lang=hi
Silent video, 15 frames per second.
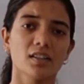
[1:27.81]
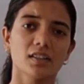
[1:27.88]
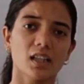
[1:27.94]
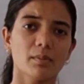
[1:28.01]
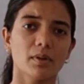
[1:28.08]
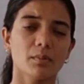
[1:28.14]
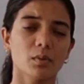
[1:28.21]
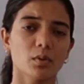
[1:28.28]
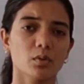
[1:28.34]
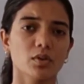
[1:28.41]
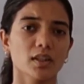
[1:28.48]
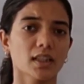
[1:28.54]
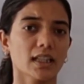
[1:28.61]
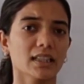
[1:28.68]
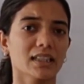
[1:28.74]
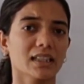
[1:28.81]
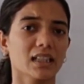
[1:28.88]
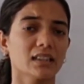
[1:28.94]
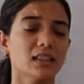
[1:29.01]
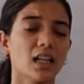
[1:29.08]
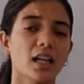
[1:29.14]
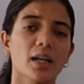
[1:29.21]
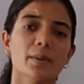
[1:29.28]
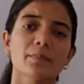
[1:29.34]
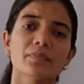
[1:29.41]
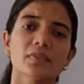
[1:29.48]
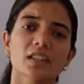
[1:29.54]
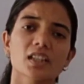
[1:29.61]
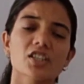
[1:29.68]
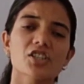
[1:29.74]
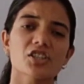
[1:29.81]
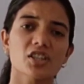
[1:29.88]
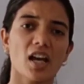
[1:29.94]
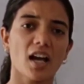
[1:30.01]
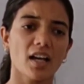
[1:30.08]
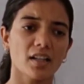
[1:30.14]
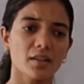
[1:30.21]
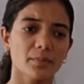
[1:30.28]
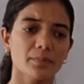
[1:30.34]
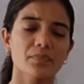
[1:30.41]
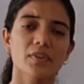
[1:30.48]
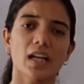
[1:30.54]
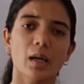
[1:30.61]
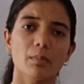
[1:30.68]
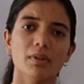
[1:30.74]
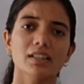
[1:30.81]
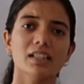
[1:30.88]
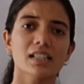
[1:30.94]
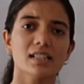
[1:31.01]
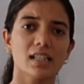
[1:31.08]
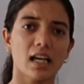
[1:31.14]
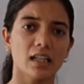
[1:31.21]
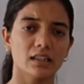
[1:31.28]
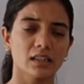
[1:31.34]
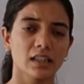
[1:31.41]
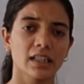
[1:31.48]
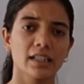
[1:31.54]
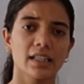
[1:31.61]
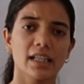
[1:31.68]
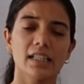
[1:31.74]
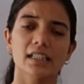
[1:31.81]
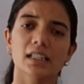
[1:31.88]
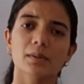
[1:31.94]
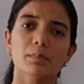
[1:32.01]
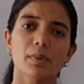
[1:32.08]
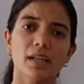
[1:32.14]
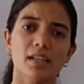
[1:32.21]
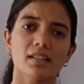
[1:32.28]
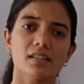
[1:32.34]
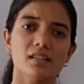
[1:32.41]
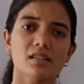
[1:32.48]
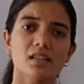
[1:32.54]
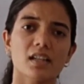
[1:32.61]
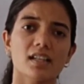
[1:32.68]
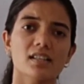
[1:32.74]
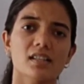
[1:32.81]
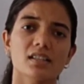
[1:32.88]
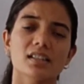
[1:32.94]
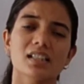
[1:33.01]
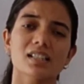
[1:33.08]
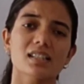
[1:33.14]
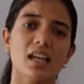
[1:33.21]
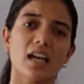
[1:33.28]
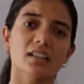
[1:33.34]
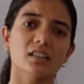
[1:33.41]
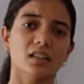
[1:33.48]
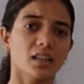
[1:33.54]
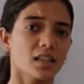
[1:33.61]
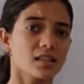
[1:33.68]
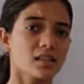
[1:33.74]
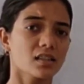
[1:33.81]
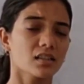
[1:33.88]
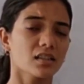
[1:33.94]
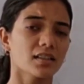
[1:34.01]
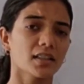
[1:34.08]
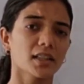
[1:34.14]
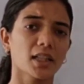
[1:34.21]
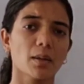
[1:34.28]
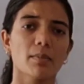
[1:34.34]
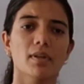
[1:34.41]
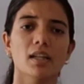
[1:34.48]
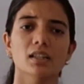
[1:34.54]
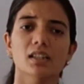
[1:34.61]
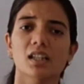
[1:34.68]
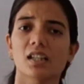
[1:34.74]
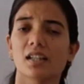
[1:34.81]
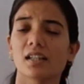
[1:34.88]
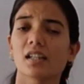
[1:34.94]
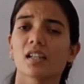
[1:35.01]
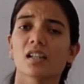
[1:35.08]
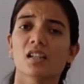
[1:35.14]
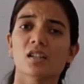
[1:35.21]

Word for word: तब हम लोगों ने क्या देखा था कि क्षार अम्ल के साथ यानी कि बेस एसिड के साथ रिएक्शन करके क्या बनाता है